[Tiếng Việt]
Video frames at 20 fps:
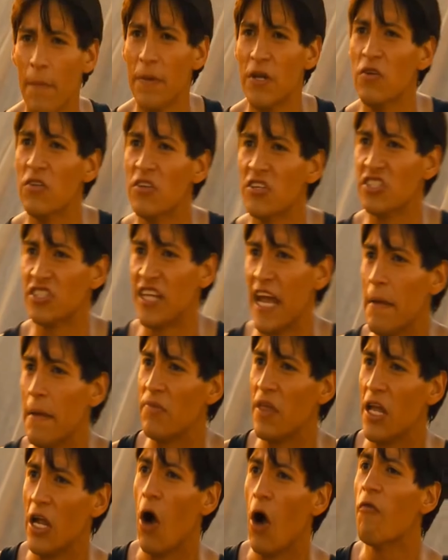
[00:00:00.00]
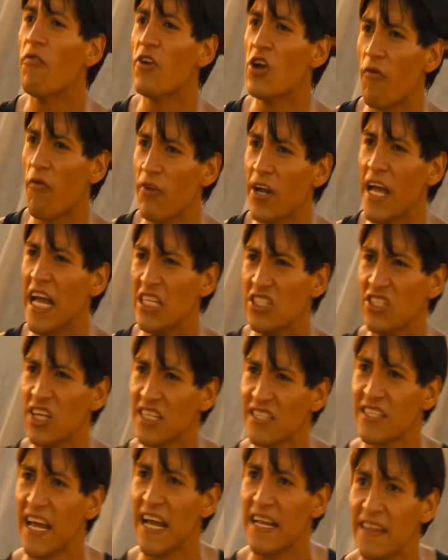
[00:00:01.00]
ta làm điều đó cùng một lúc, lặp đi
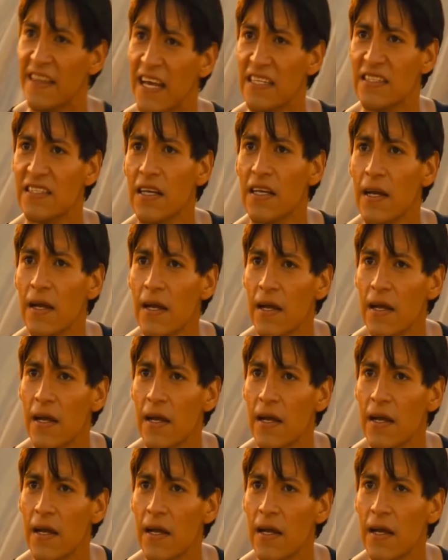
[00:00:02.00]
lặp lại như thế này.